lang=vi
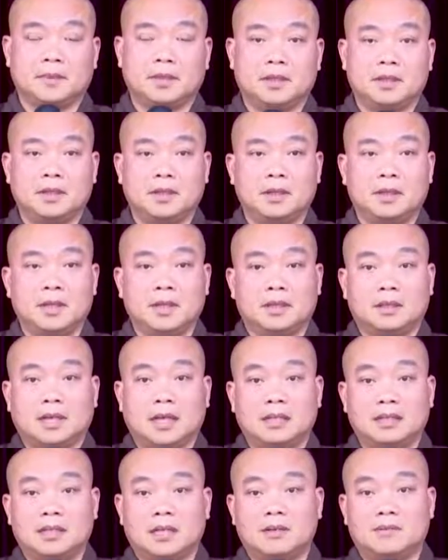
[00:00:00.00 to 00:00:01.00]
Cho nên
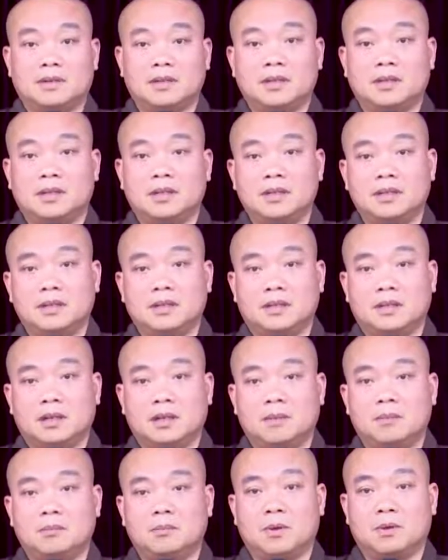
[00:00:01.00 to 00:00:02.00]
tại sao phải đỡ cho người
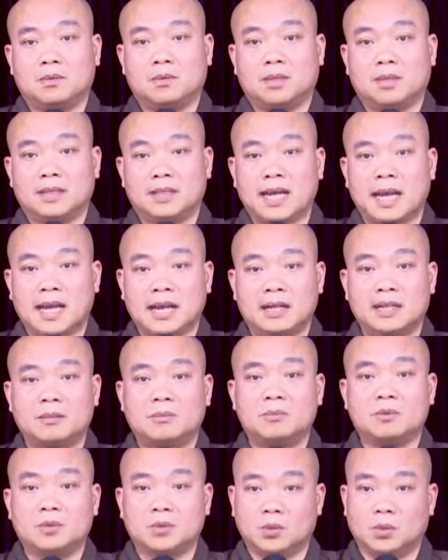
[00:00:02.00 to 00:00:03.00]
đó một thời gian ở
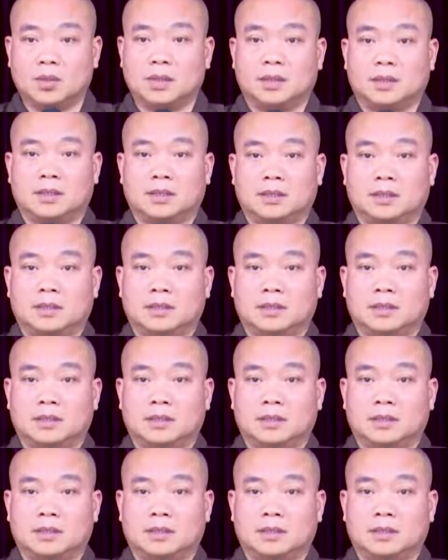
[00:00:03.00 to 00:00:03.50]
trong chùa,